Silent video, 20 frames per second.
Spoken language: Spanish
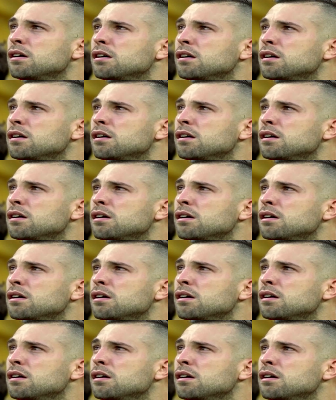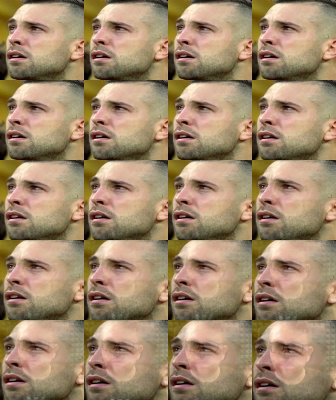movilidad, no ha habido no ha
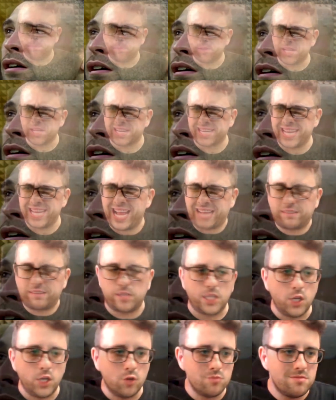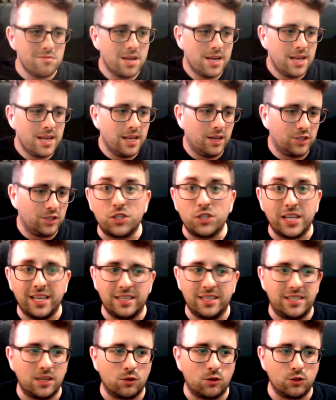habido ningún tipo de reacción. No
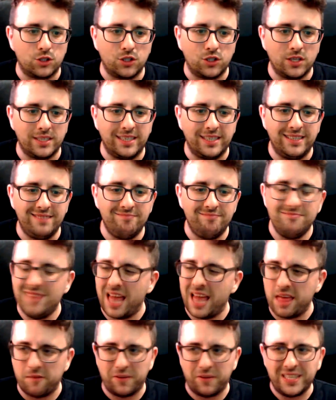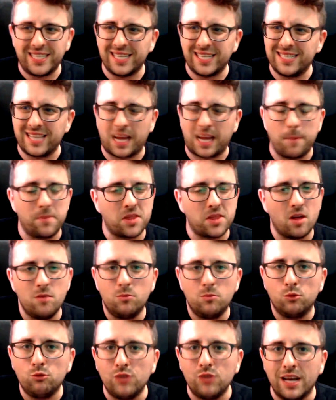sé, chicos, la defensa desde que ha
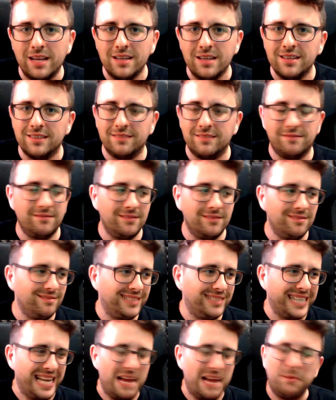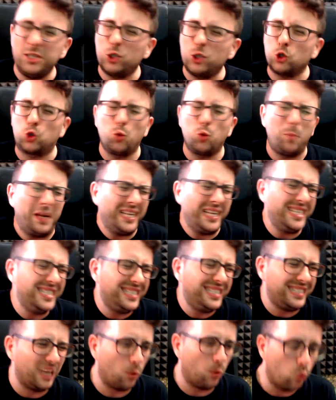empezado el Mundial se le ha visto súper
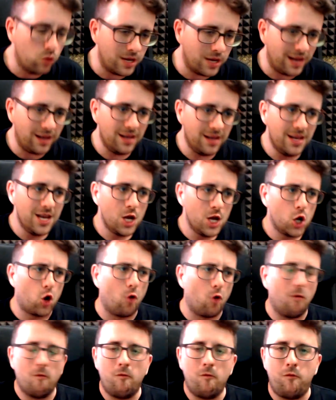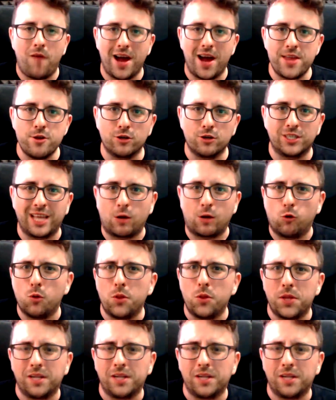insegura, con fallos de